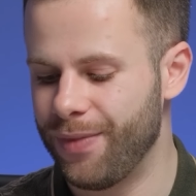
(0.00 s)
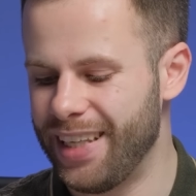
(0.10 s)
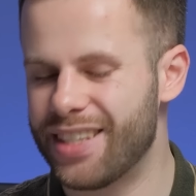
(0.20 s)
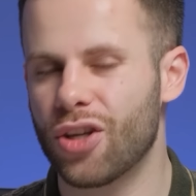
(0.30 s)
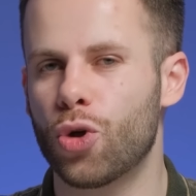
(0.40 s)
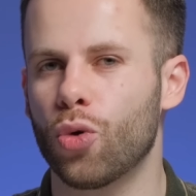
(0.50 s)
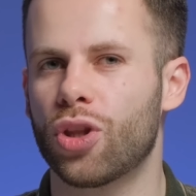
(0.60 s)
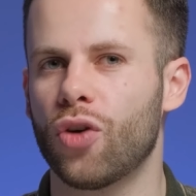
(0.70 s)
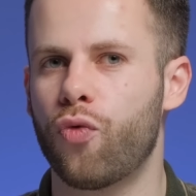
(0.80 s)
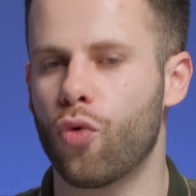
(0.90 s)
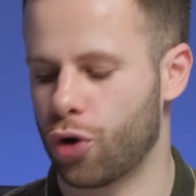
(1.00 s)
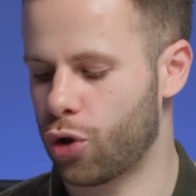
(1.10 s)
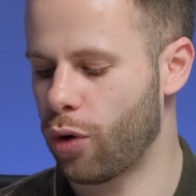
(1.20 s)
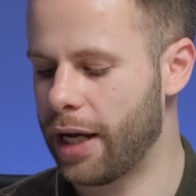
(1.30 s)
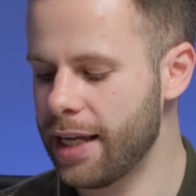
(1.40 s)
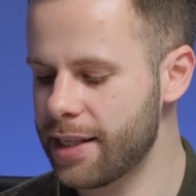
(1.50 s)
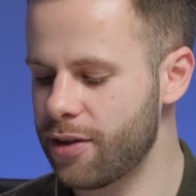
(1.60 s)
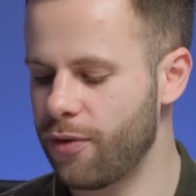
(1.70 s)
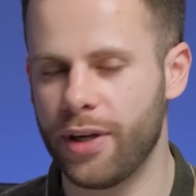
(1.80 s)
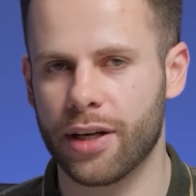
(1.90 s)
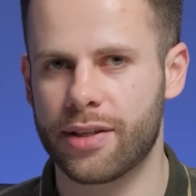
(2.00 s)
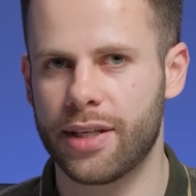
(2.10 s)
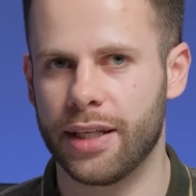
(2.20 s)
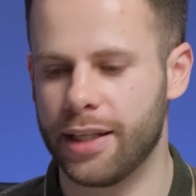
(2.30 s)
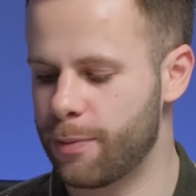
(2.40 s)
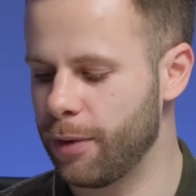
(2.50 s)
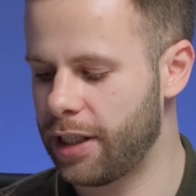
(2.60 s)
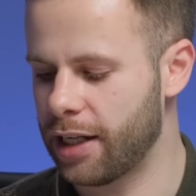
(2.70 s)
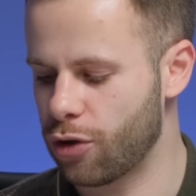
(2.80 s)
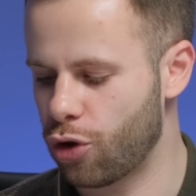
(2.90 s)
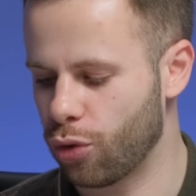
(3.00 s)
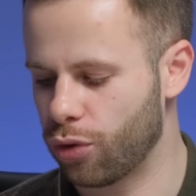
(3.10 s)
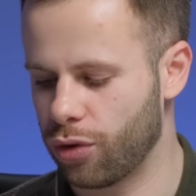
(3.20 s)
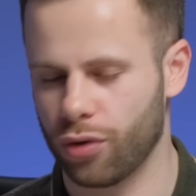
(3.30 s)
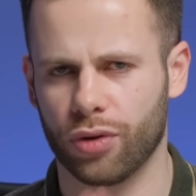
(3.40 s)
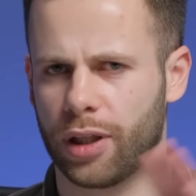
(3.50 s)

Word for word: И за счет того, что S-версия, несмотря за счет э,